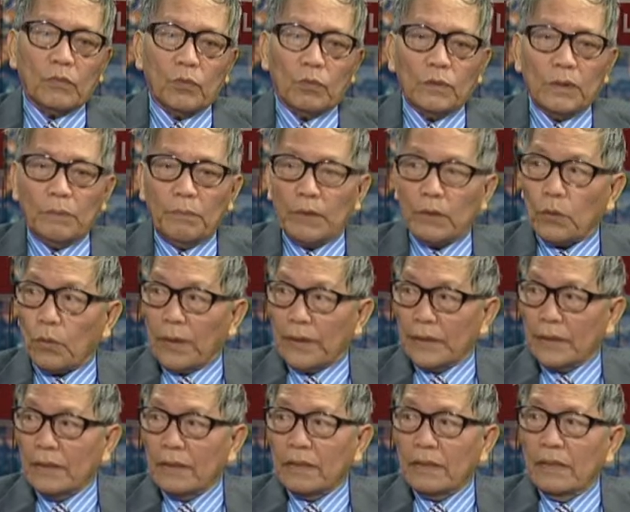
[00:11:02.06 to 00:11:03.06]
cũng như bên ngoài
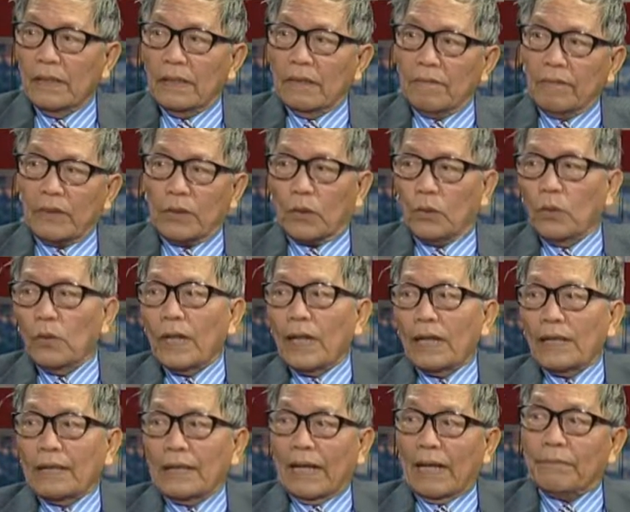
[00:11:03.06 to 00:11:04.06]
nước phải cố
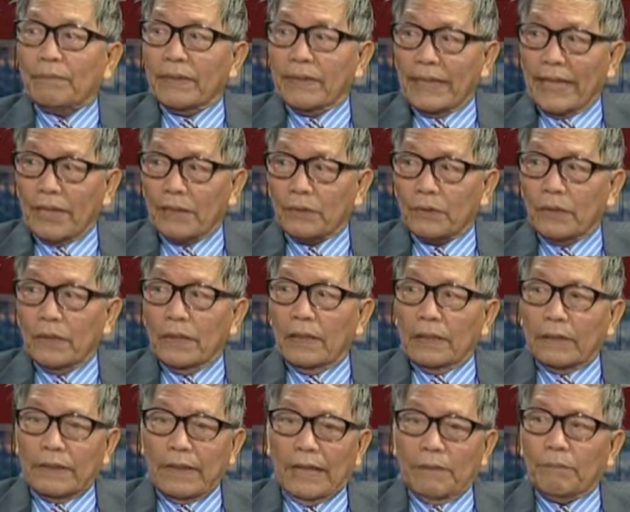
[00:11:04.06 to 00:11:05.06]
gắng làm thế nào
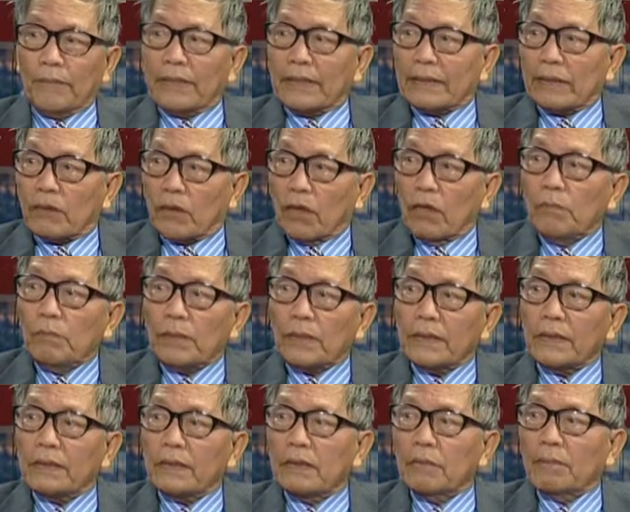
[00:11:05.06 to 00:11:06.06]
để mình có một
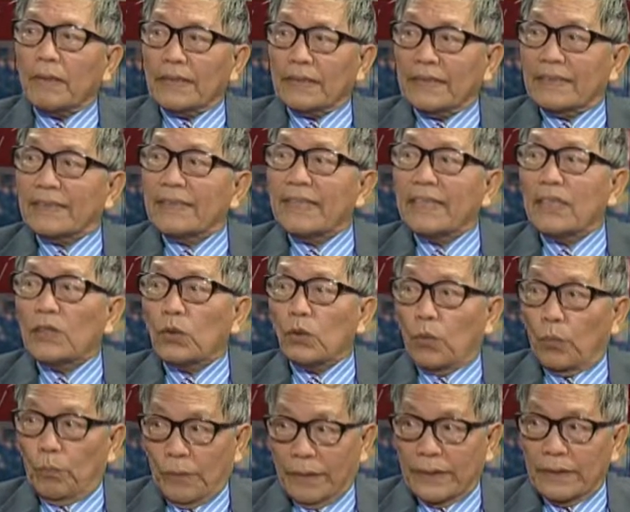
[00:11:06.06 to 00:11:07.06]
cái sức mạnh riêng
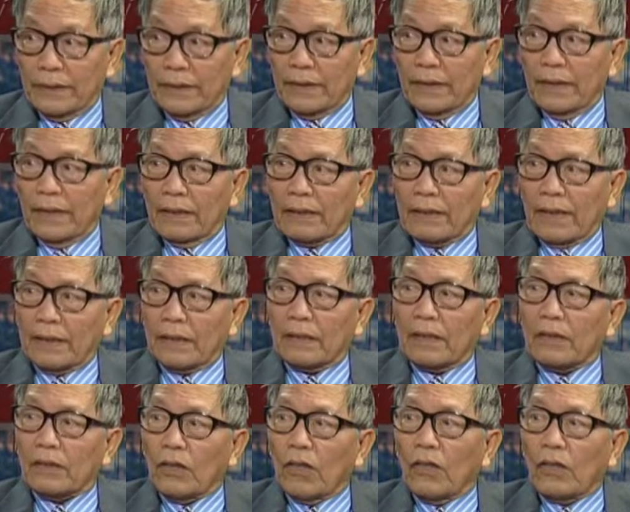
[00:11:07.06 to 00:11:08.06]
của mình để
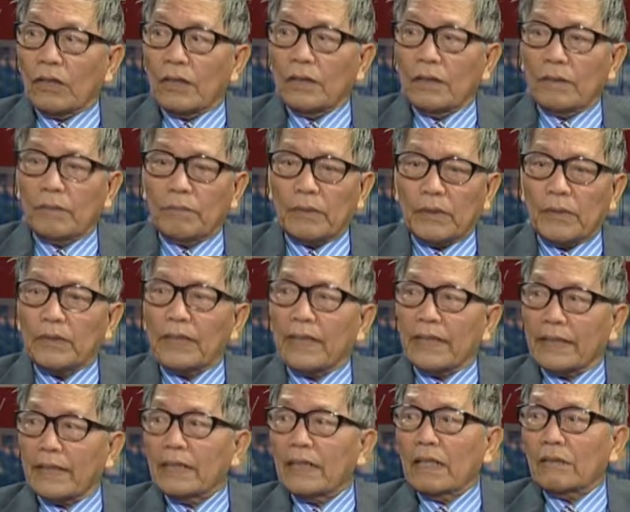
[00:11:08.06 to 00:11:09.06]
từ đó, đó mình có
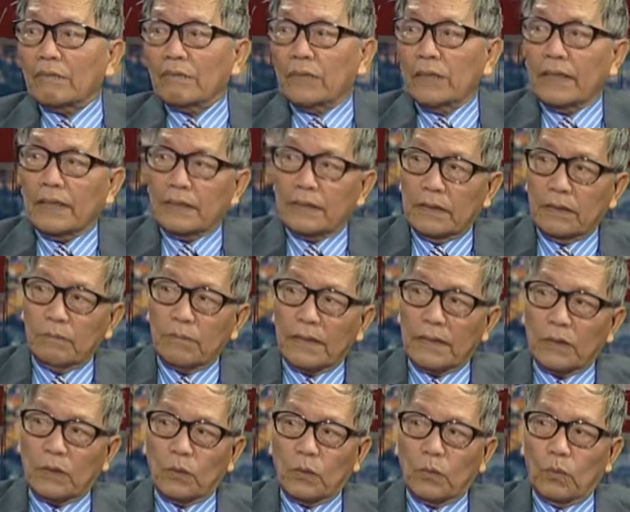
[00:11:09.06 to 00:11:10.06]
thể kết hợp với lại sức
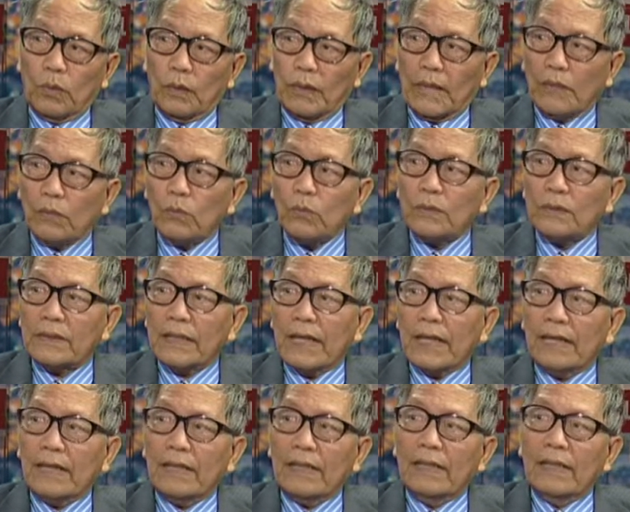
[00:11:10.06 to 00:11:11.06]
mạnh của các quốc
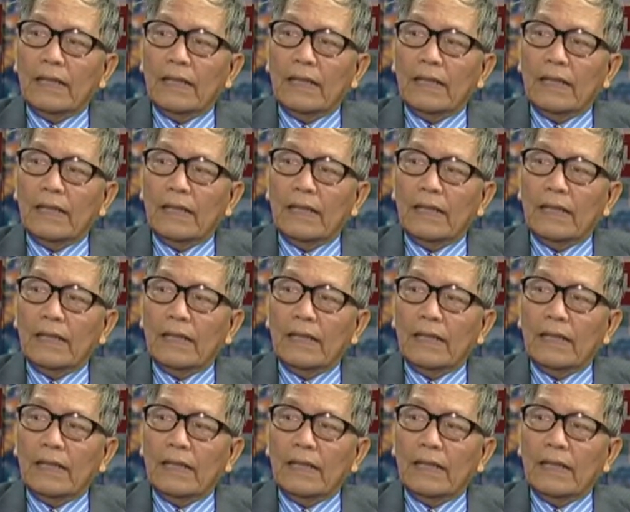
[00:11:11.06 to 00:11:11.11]
gia